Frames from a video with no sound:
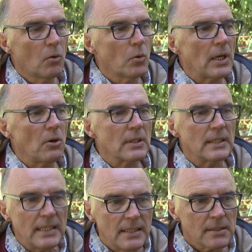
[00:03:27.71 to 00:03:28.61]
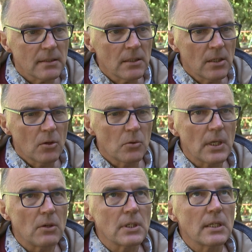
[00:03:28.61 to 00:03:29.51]
und auch genießen und
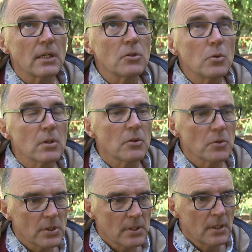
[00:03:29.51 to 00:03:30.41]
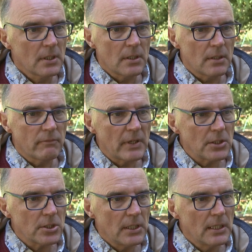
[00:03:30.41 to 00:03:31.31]
auch den Naturgenuss äh,
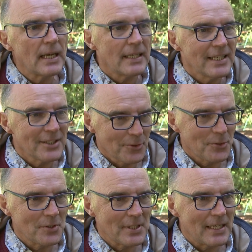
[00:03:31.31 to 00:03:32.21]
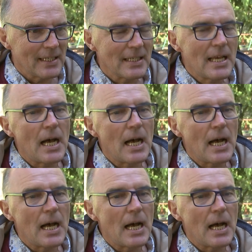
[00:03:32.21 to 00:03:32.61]
wirklich inhalieren sozusagen,